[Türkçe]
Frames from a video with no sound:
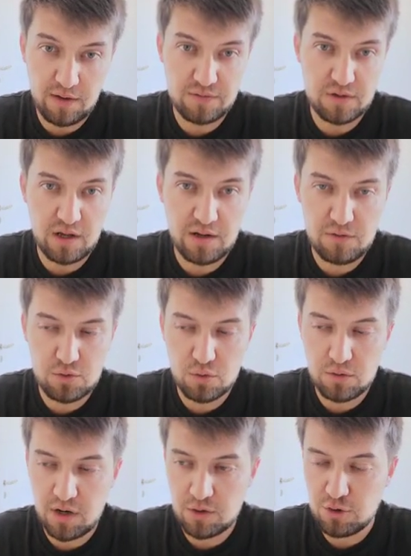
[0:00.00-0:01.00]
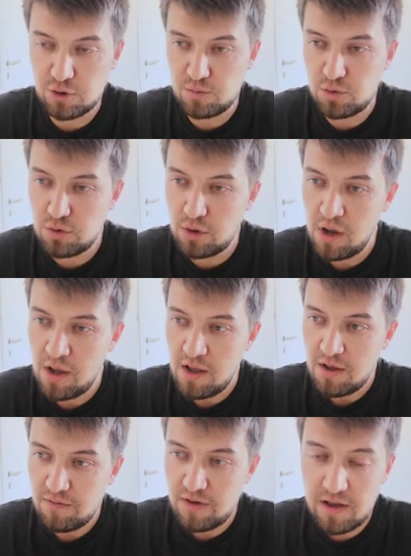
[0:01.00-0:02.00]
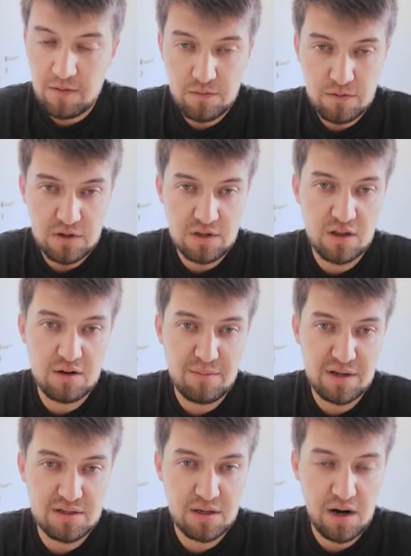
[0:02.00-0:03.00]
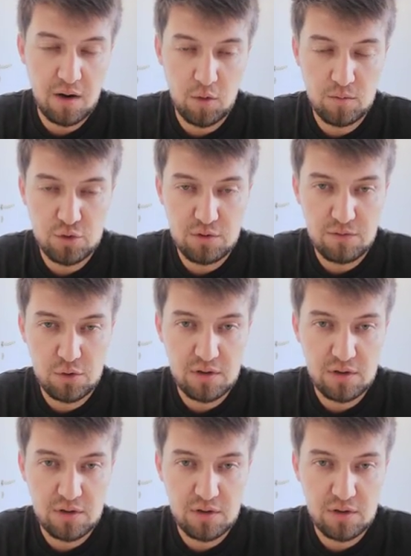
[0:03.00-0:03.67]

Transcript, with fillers: Efsanevi sorular çözmüştük ve inanılmaz yararlı olmuştu.